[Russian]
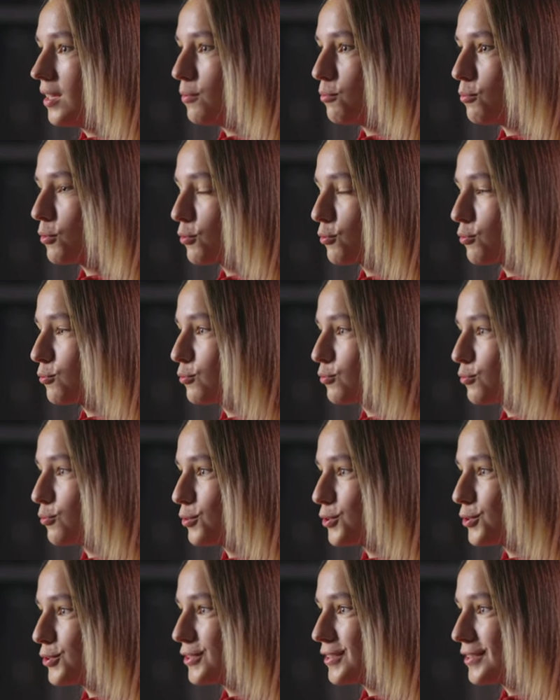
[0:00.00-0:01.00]
и мне ну,
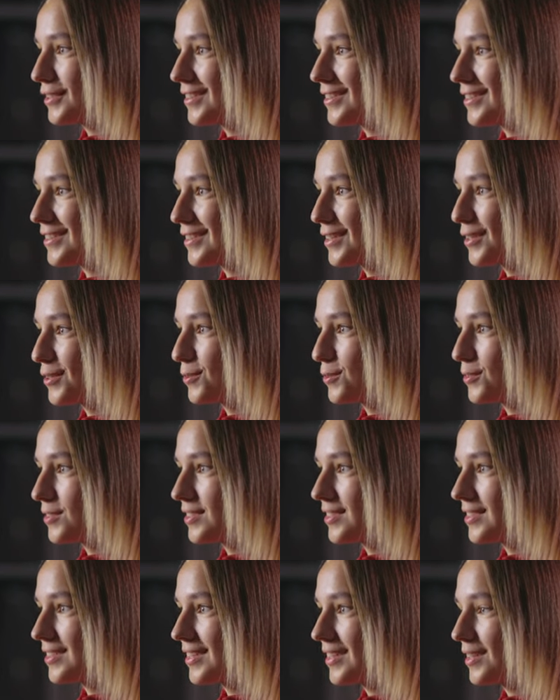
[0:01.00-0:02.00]
очень стыдно
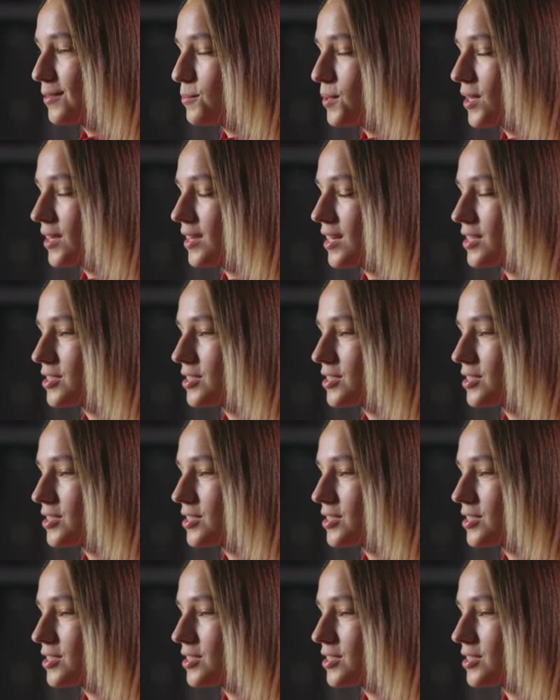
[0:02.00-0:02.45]
становится. И у меня